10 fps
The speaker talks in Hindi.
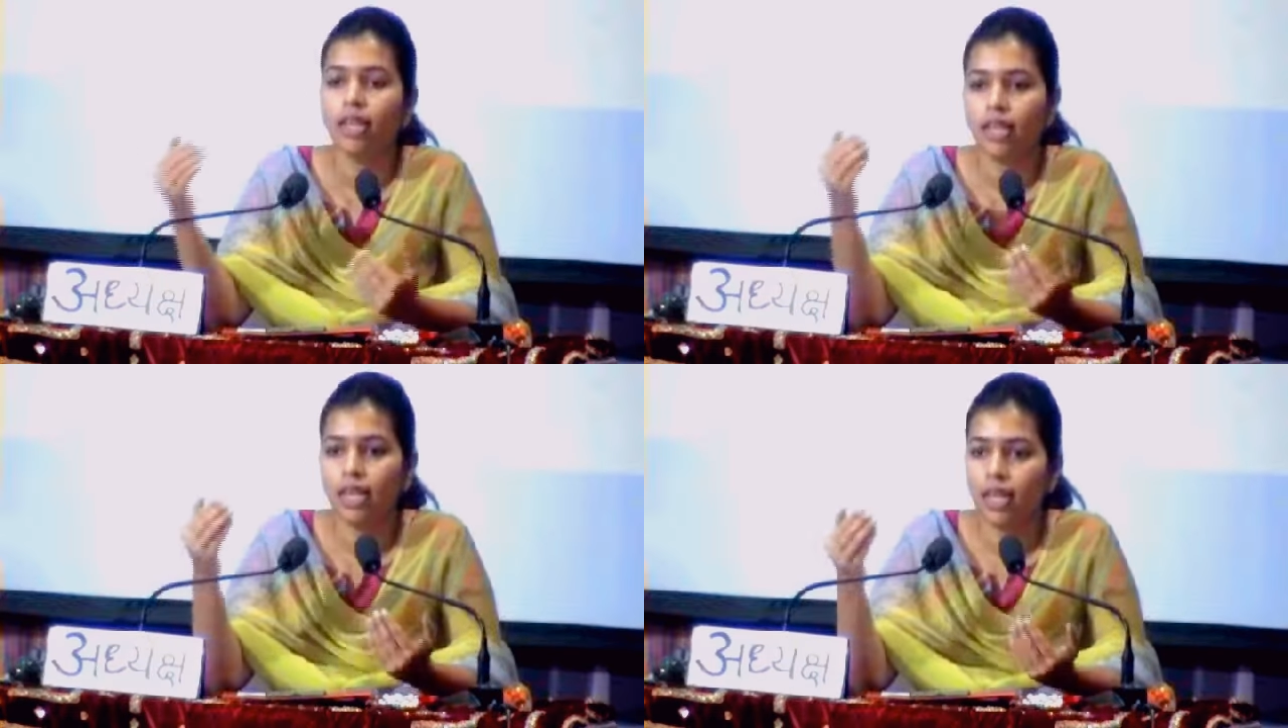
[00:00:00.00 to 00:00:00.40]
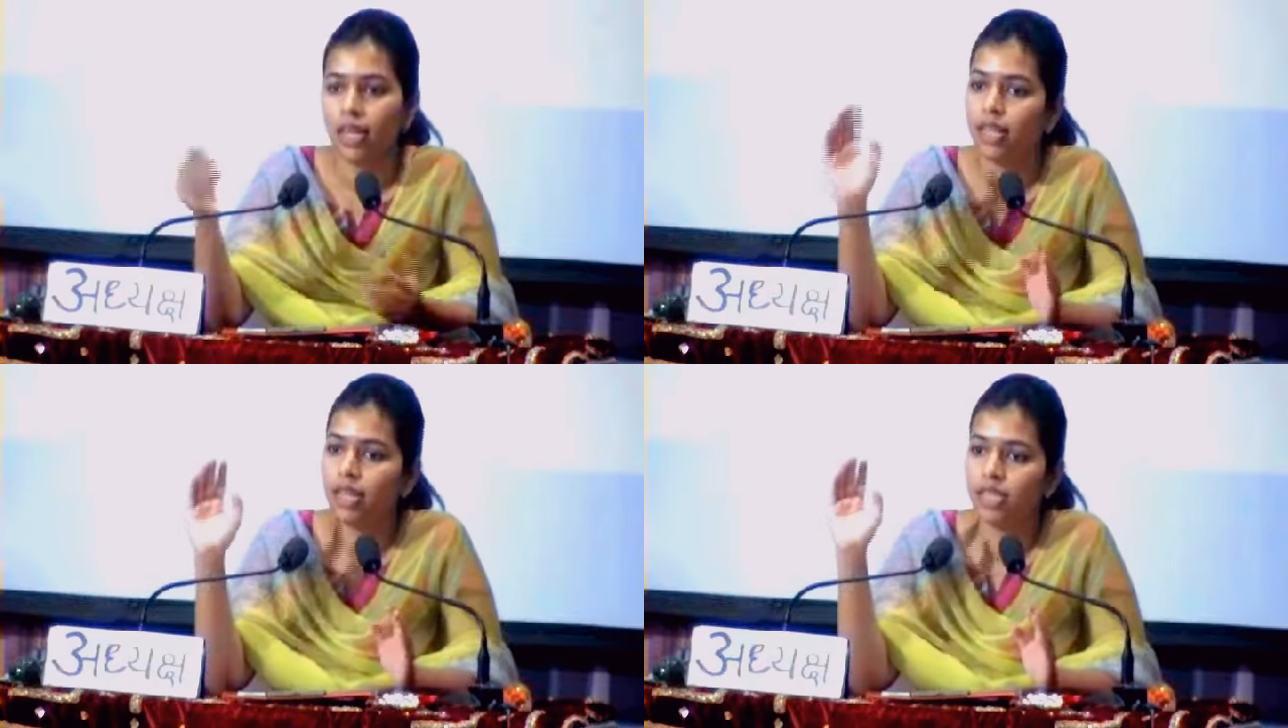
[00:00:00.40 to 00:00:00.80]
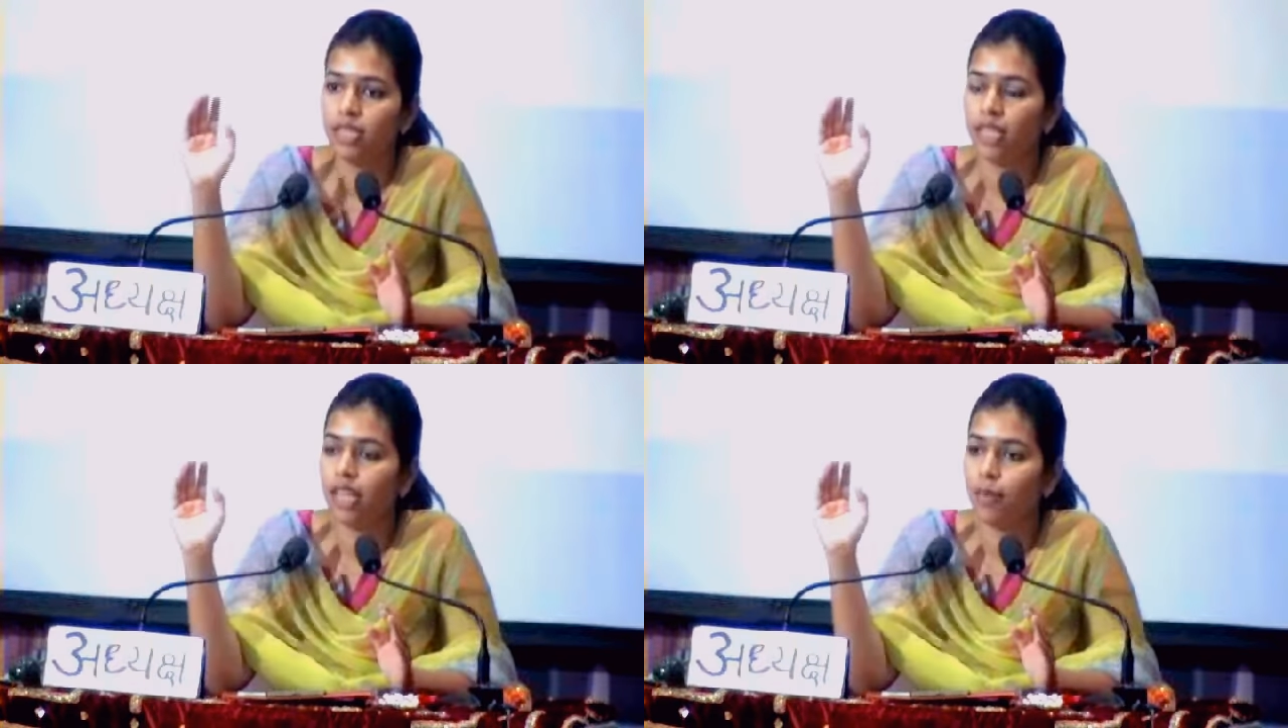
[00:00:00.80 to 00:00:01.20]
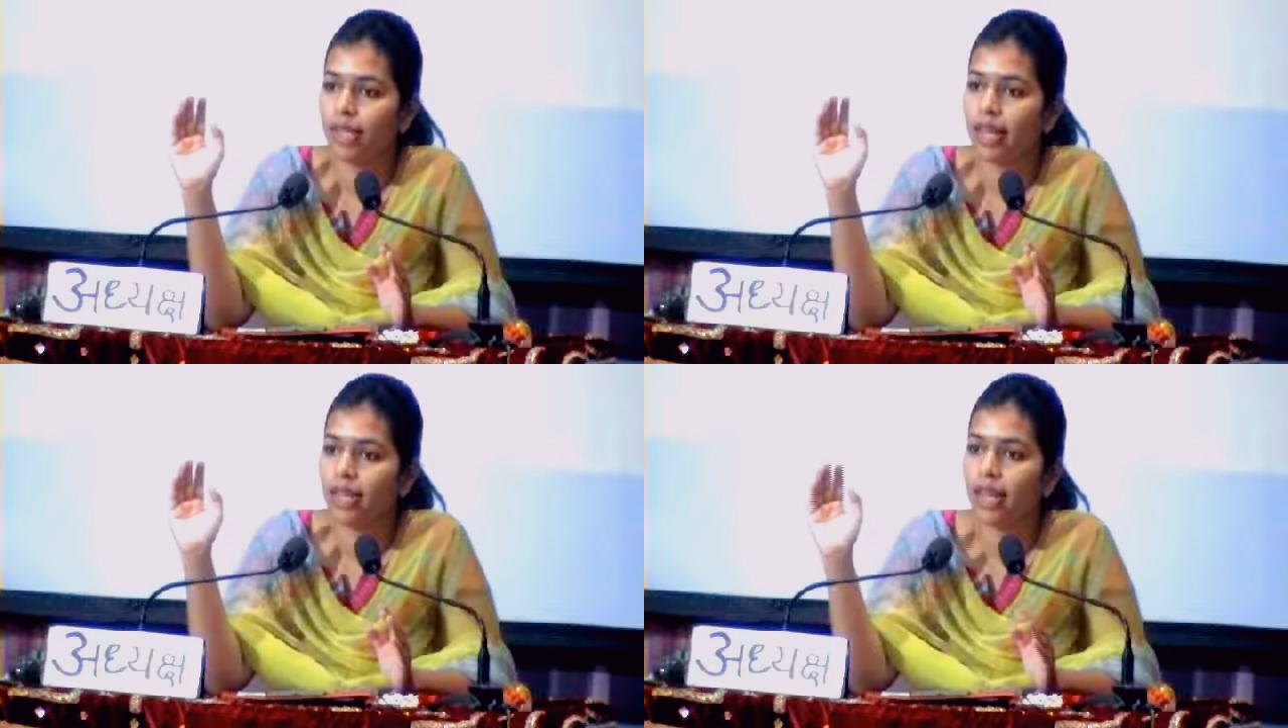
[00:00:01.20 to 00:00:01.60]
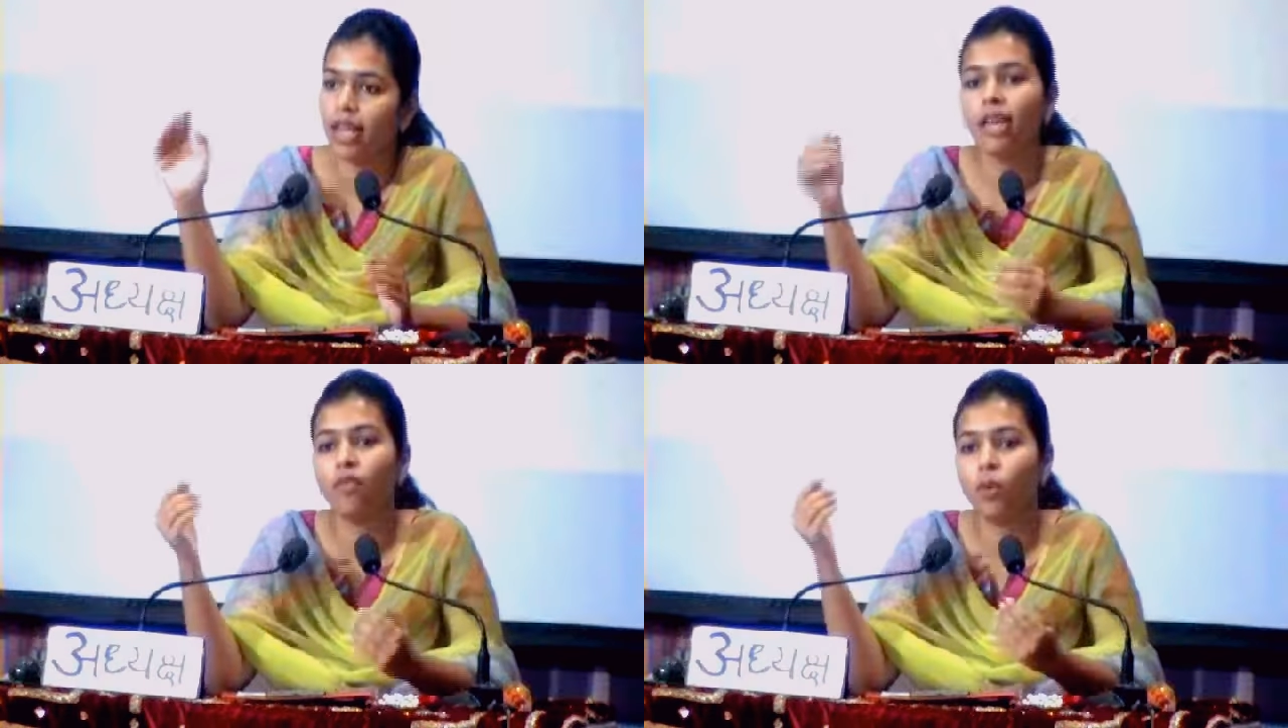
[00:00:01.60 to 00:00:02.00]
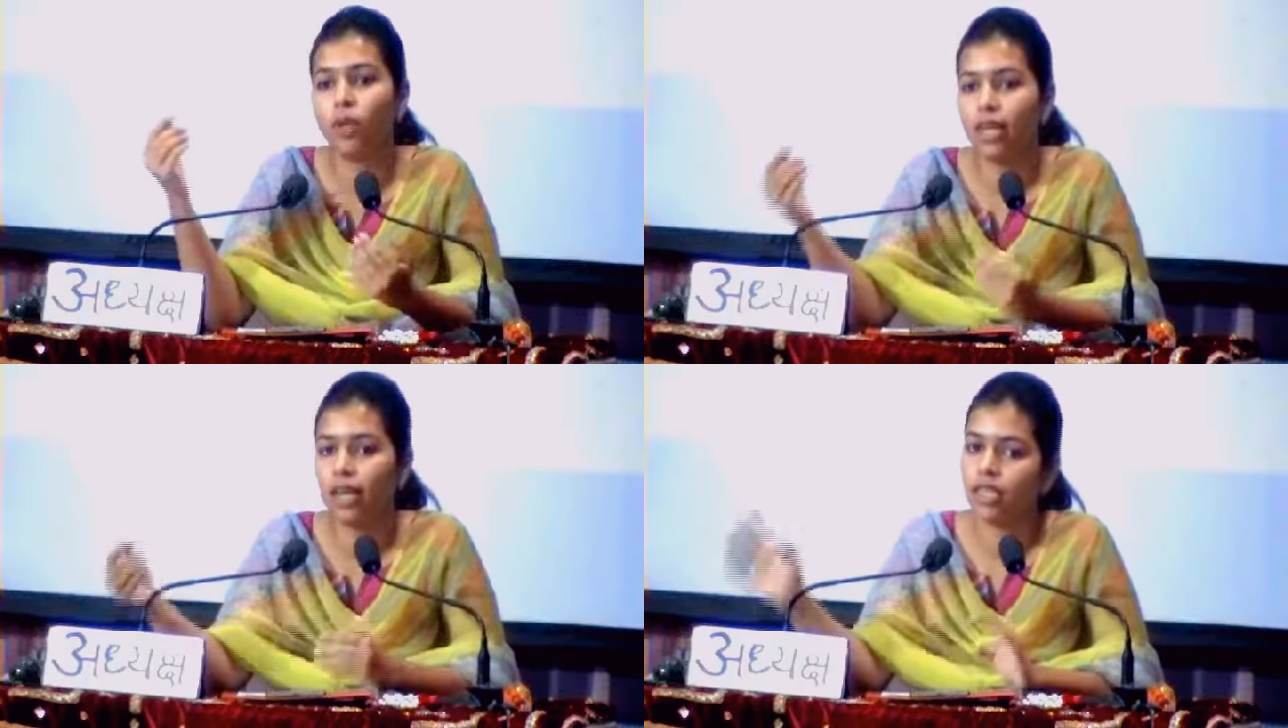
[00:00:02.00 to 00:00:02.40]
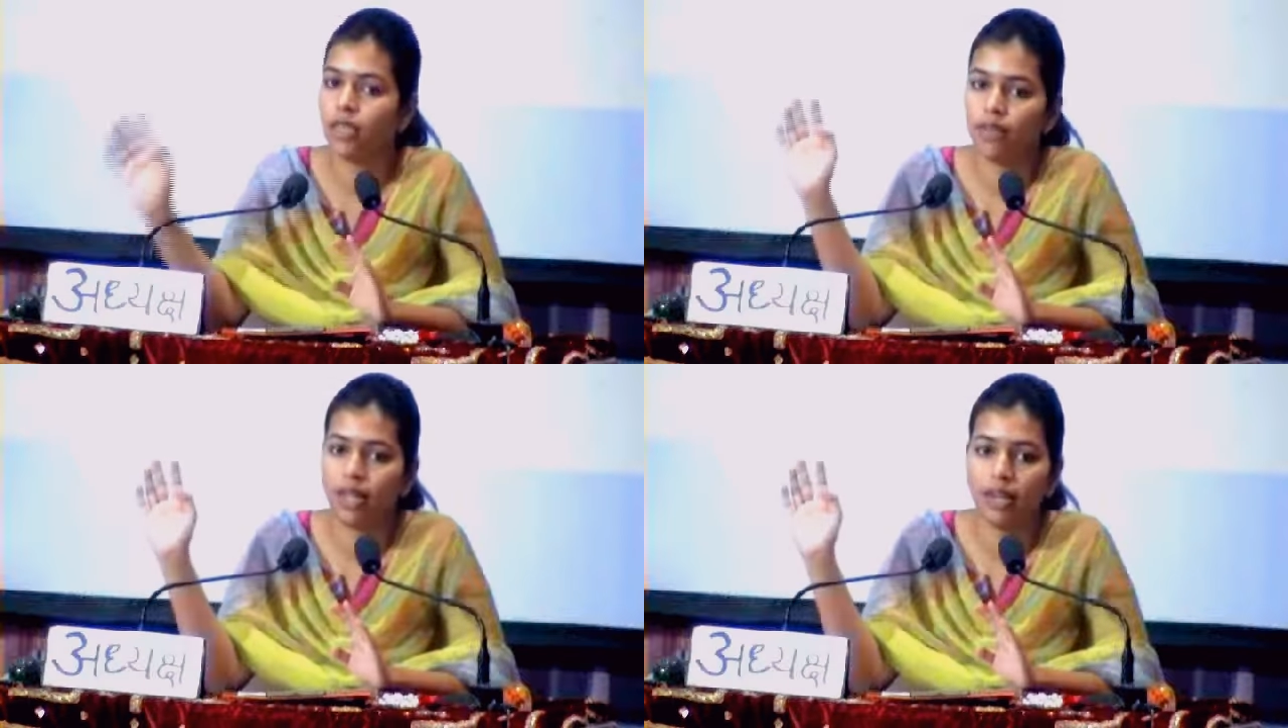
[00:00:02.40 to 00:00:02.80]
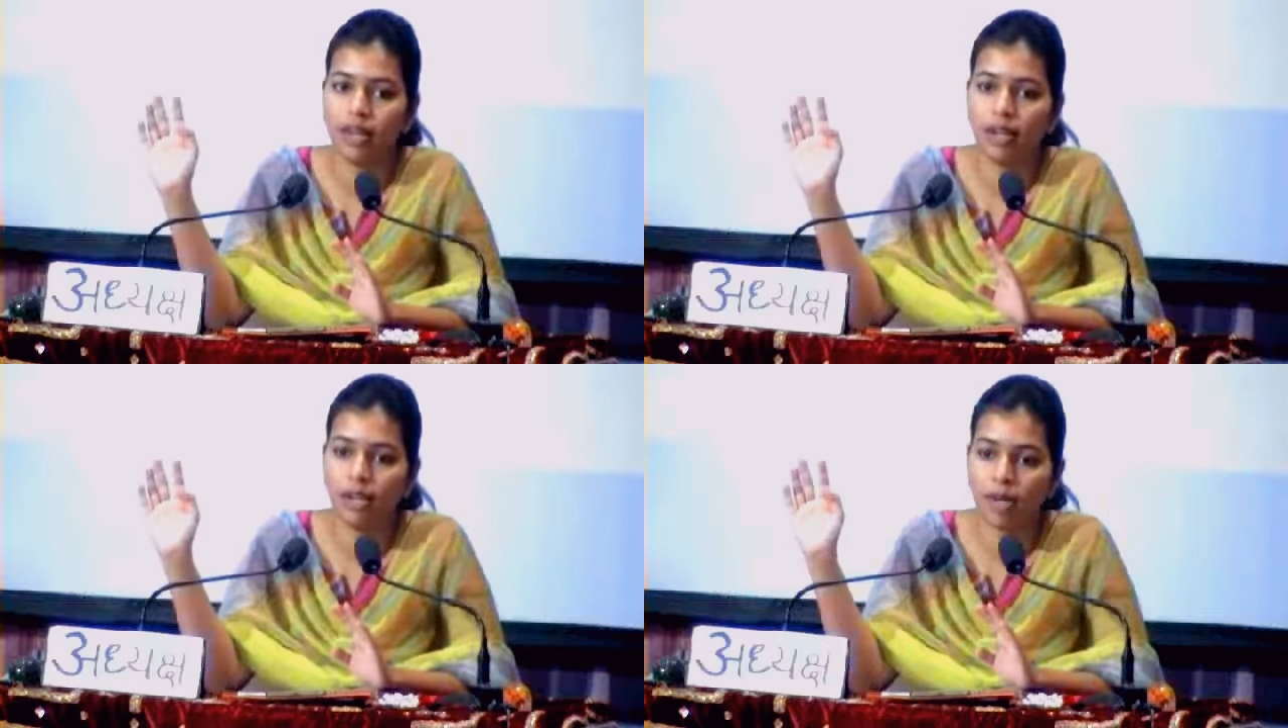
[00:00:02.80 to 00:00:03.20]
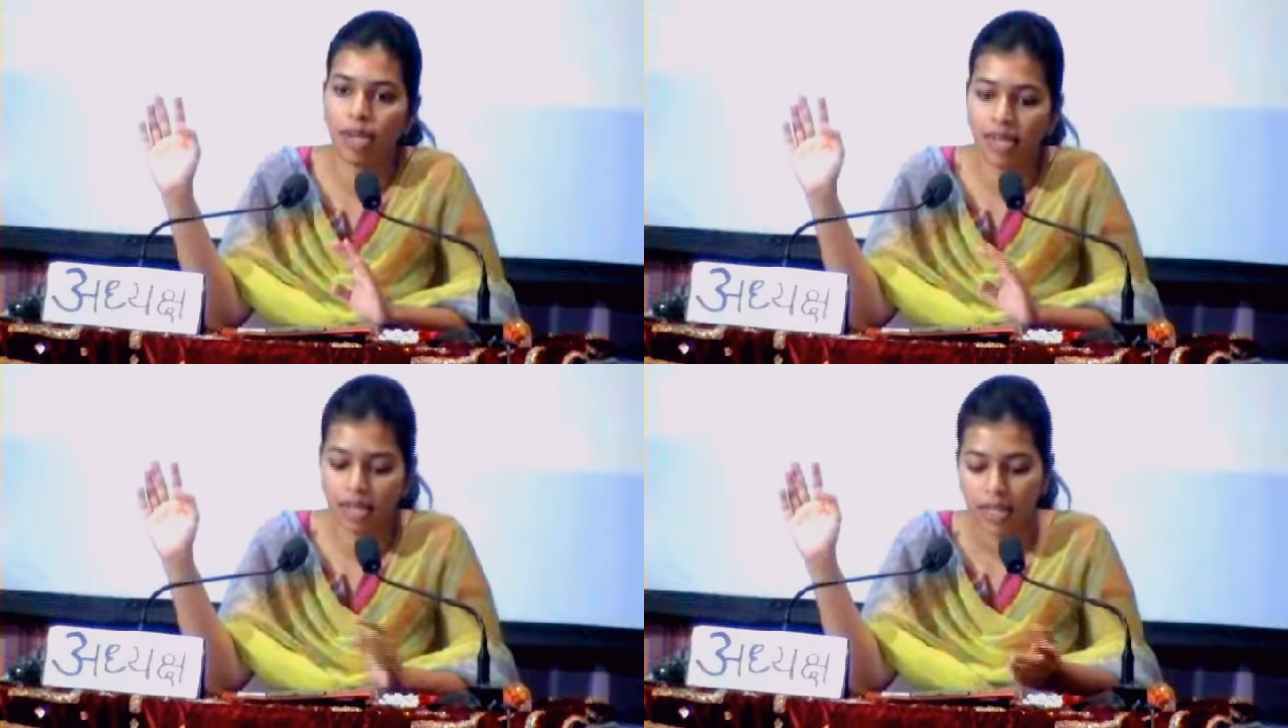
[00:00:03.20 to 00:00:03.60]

कि यश जी ने बता दिया है वो ही आश्रव के कारण हमारे